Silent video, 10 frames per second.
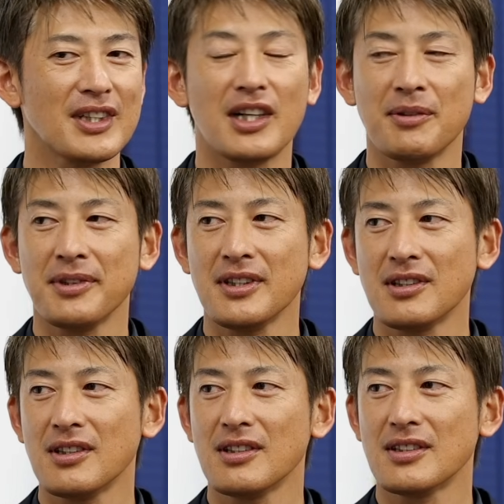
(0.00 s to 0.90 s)
うん、いや安倍
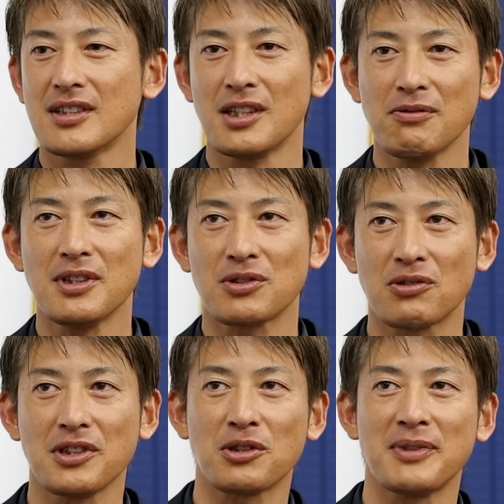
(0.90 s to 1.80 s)
さんはそ
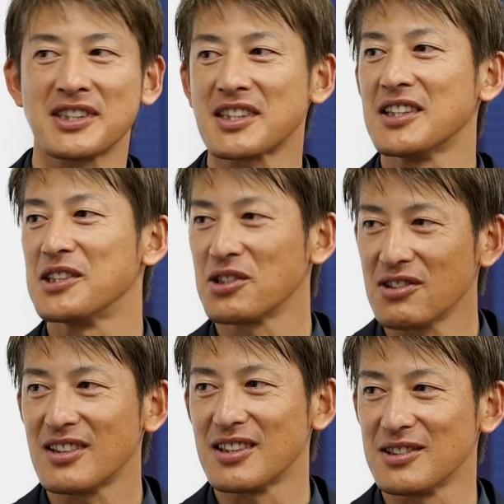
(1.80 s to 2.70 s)
こで止まっちゃったんでしょっ
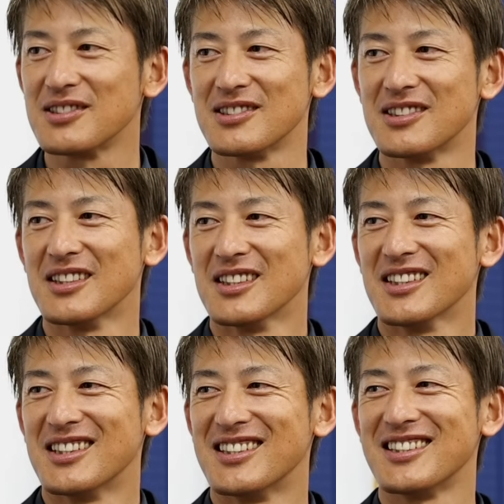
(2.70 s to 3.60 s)
て
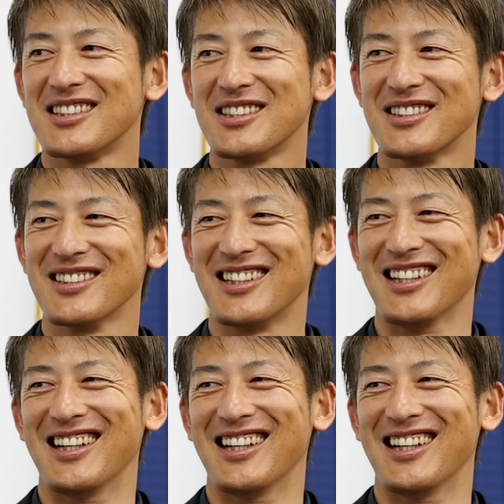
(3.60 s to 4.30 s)
いうそういう言って